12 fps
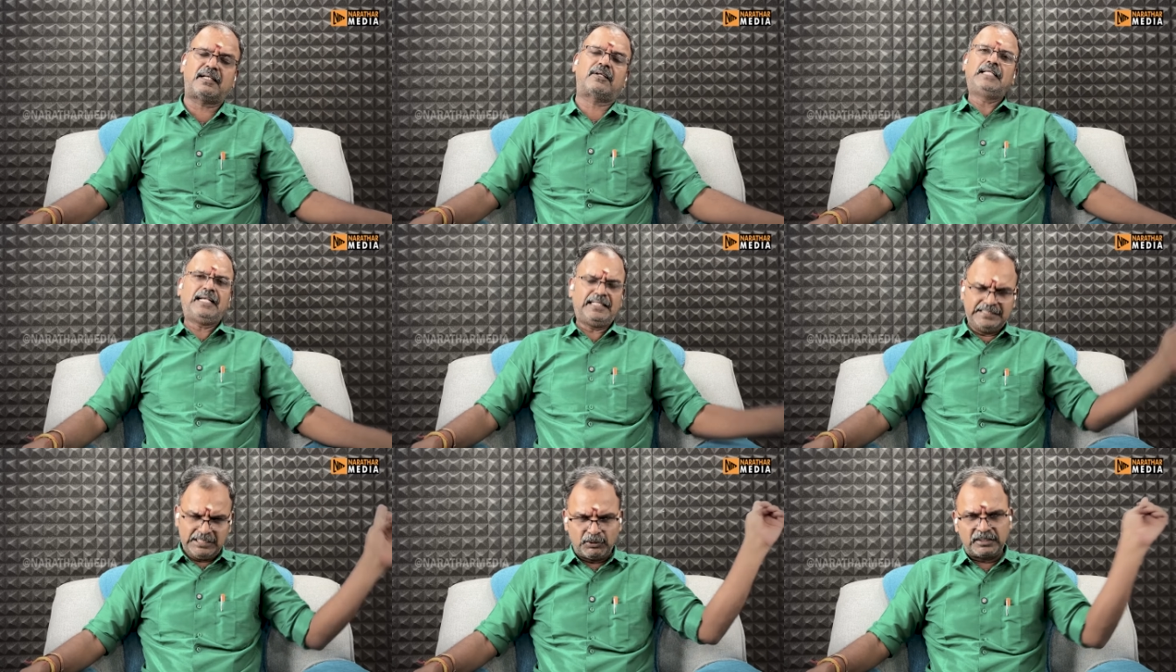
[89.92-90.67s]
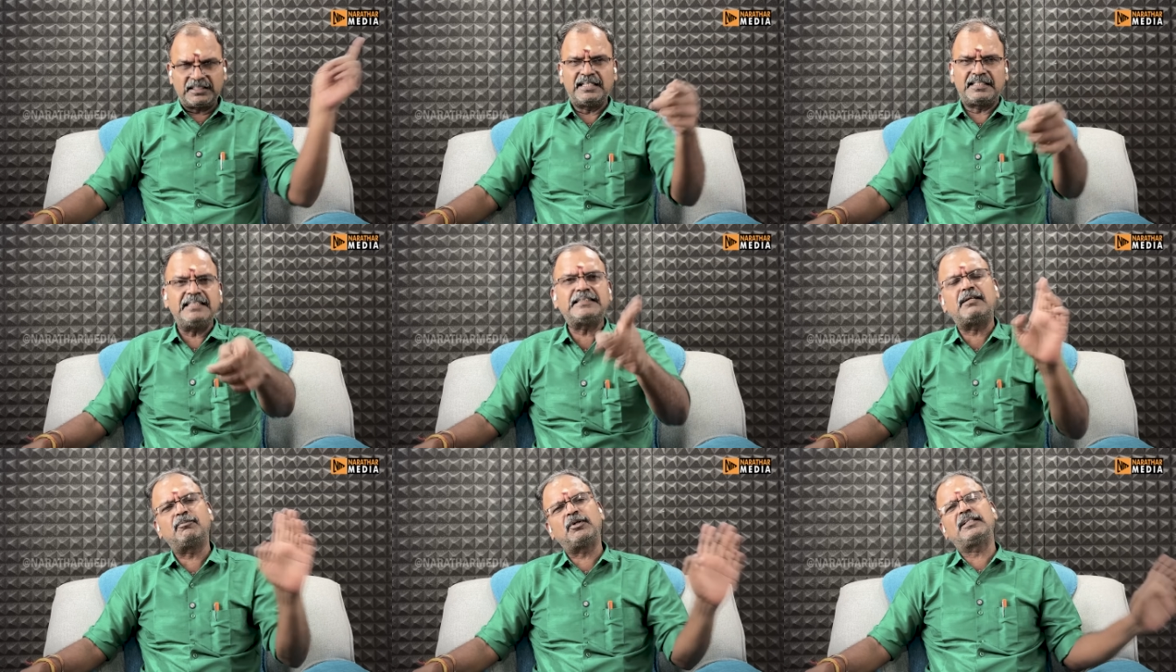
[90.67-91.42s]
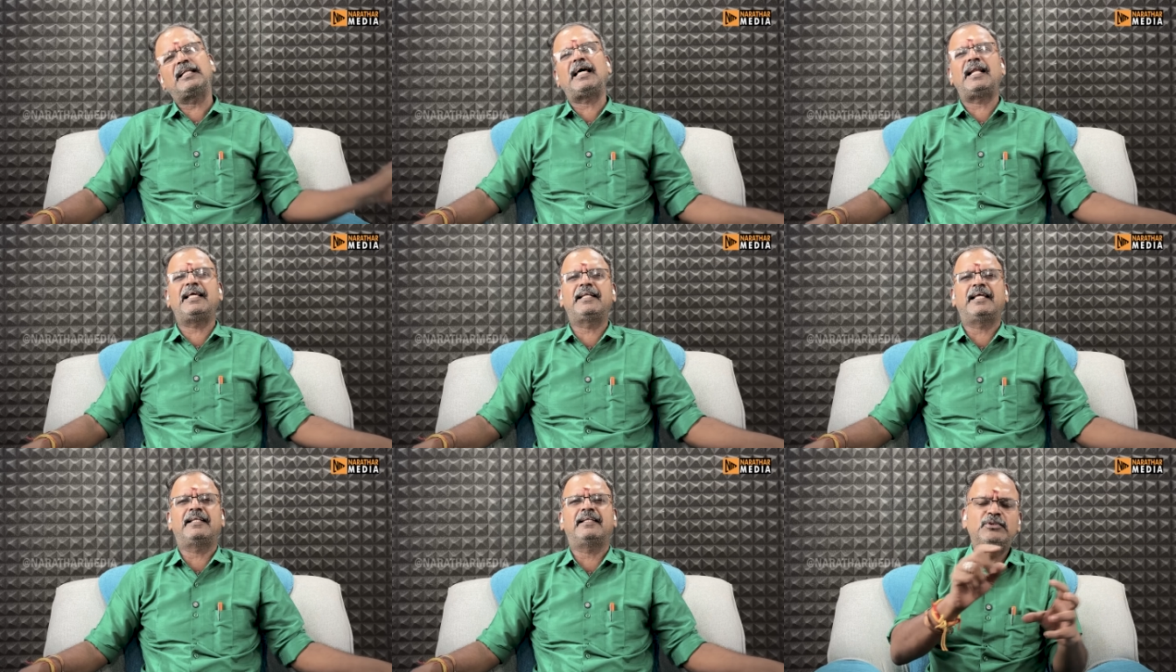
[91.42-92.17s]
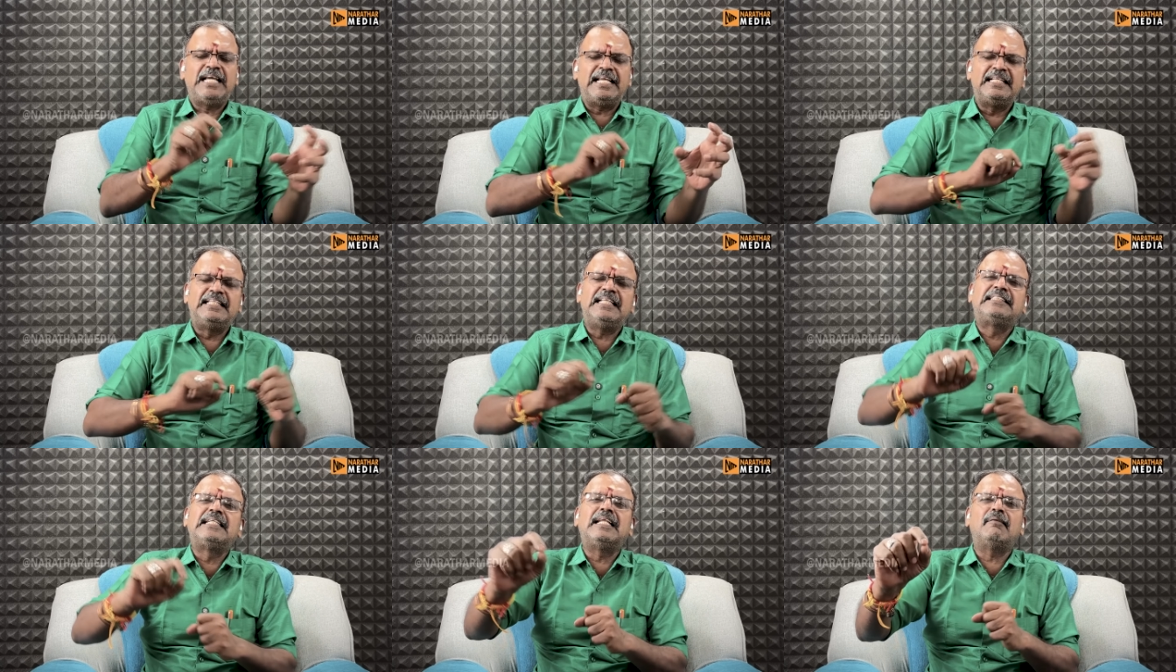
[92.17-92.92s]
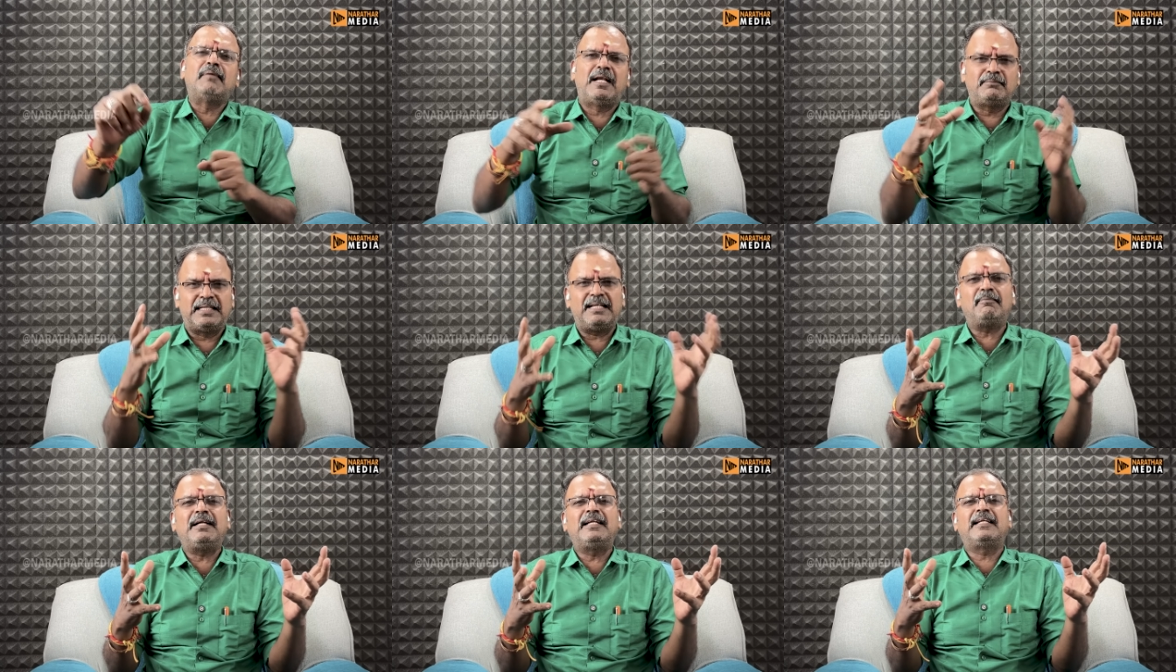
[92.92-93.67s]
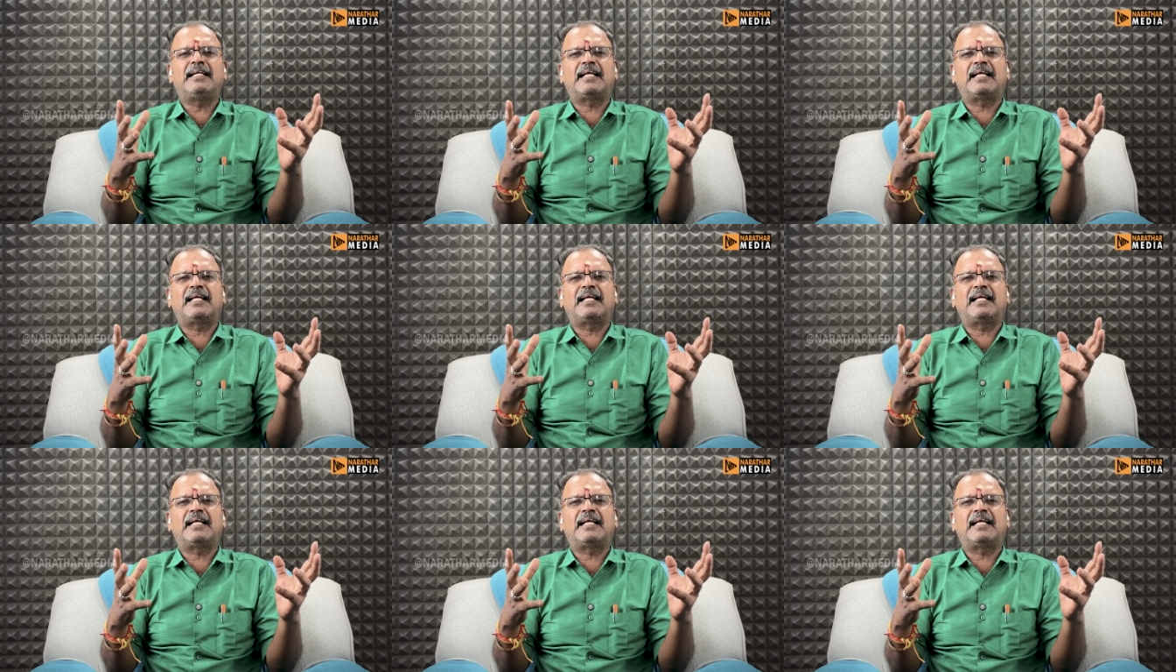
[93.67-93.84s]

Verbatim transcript: நடக்கும் ஏன்னா இங்கே ஒருத்தர் டி ஷர்ட் போட்டு தானே அலையிறாரு உதயநிதி சின்ன மேளம் என்ன பண்ணிட்டு